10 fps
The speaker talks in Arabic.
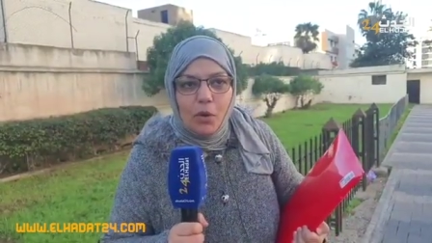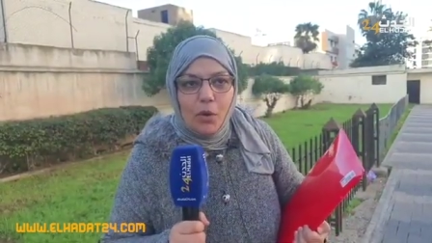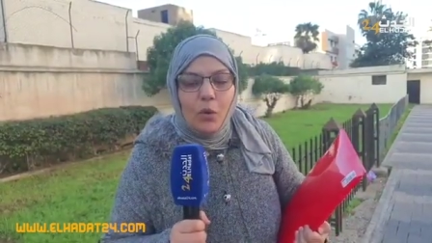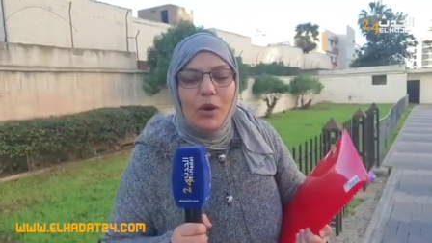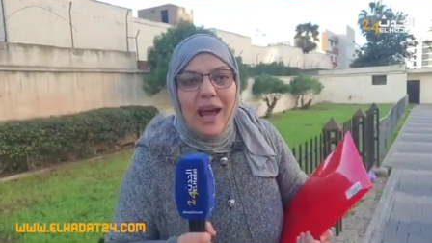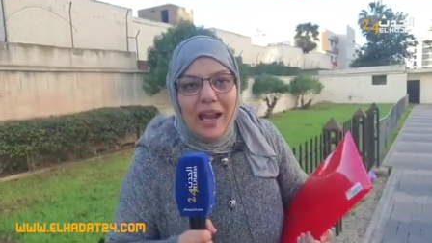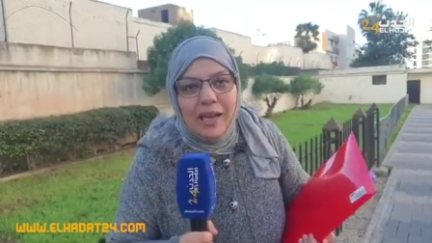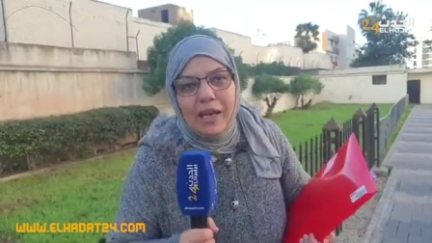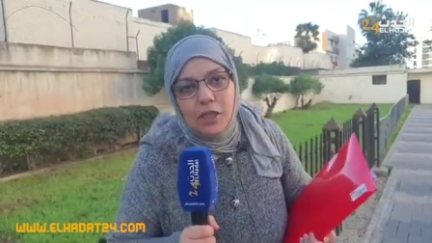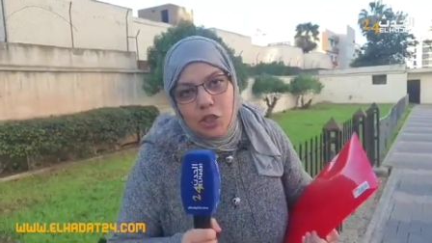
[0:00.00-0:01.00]
ونهار
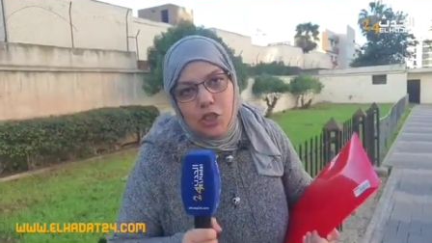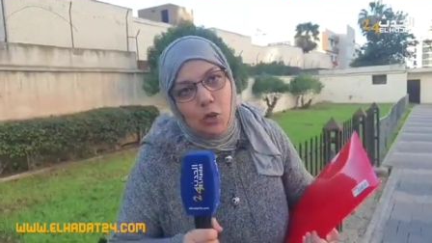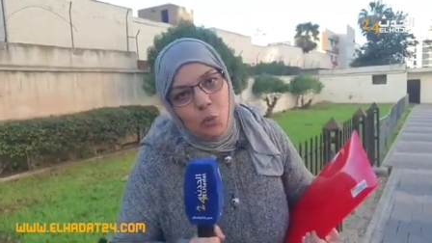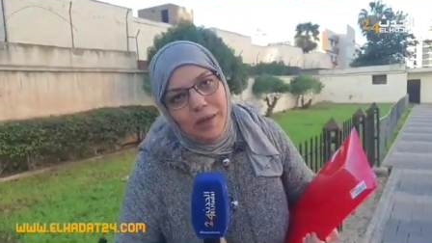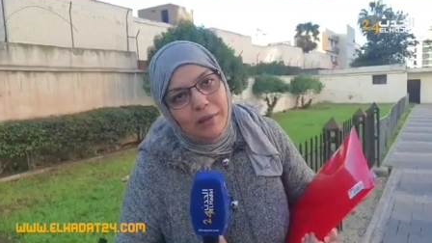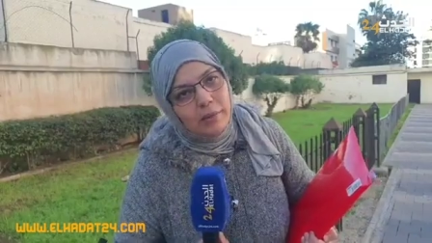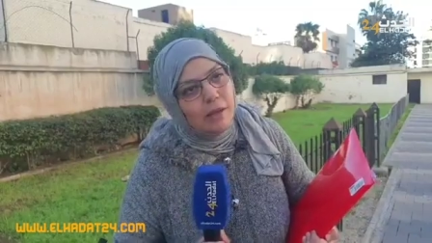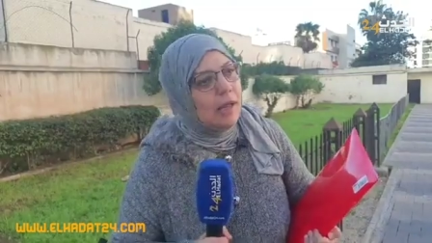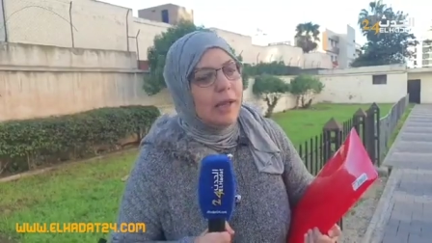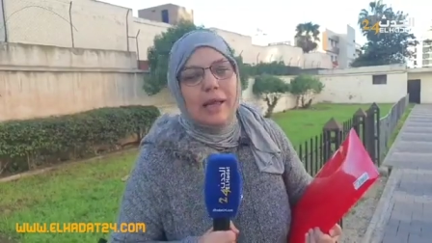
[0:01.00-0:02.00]
اللي خرجت كنولد
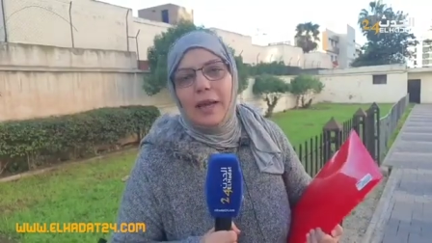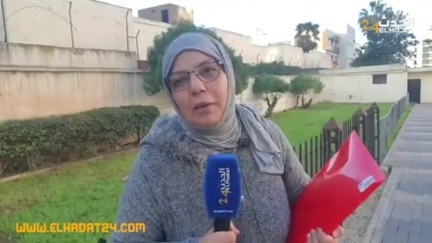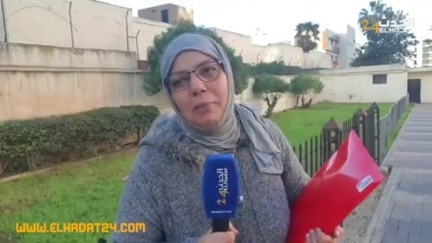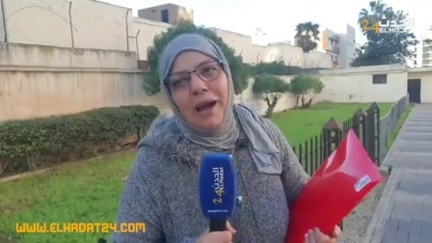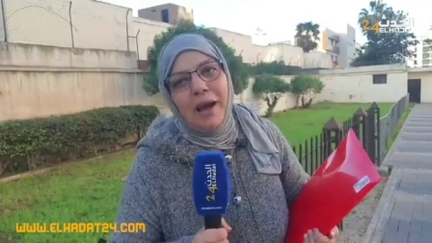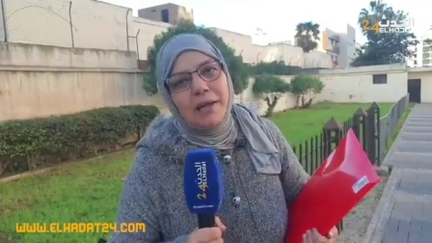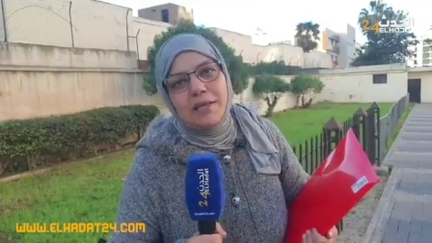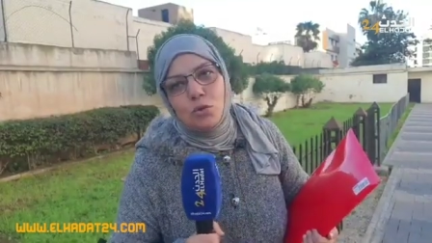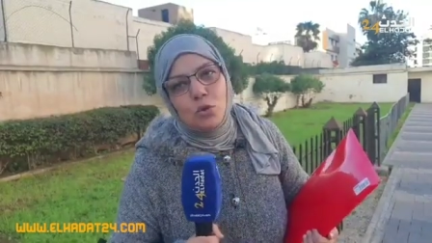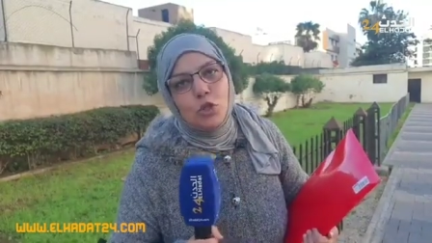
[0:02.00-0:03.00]
قال لك ما
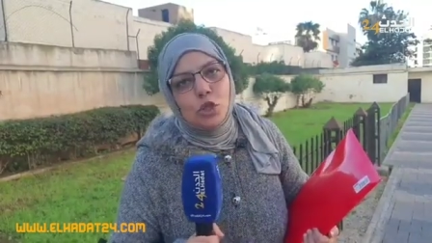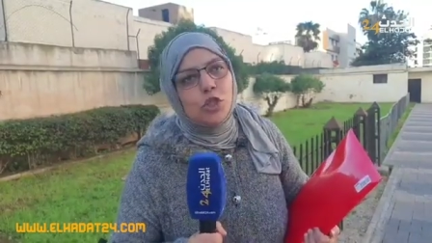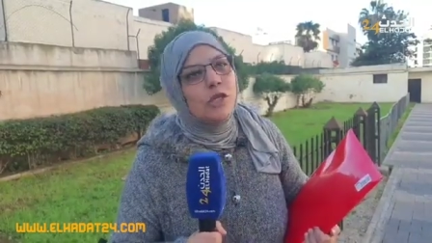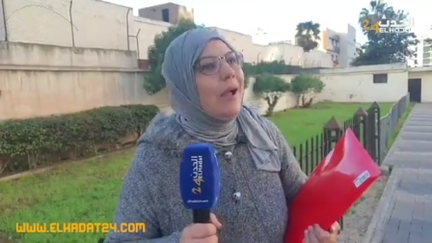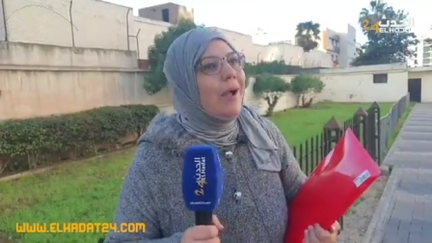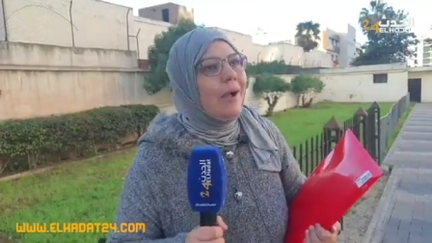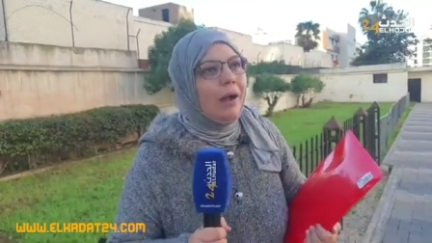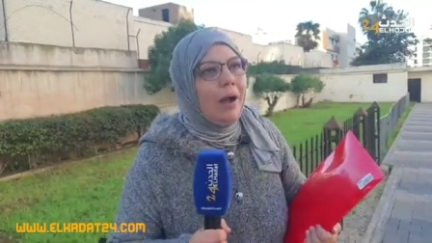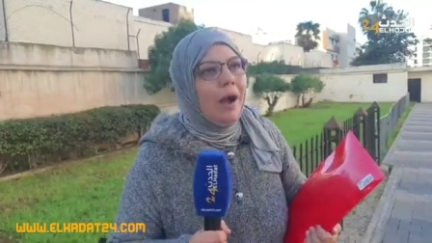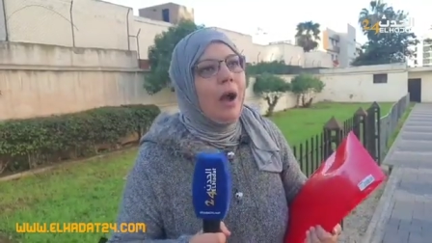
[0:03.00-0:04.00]
خصوش
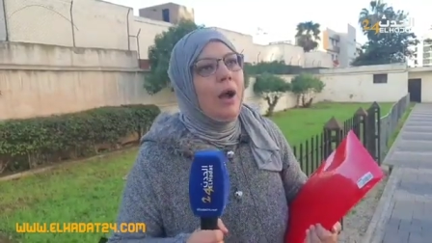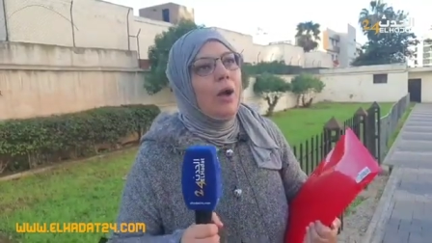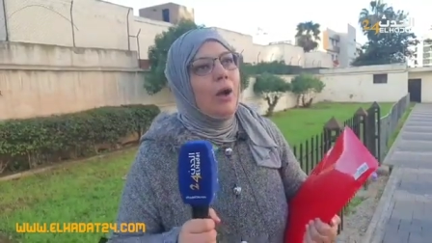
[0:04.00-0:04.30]
حقها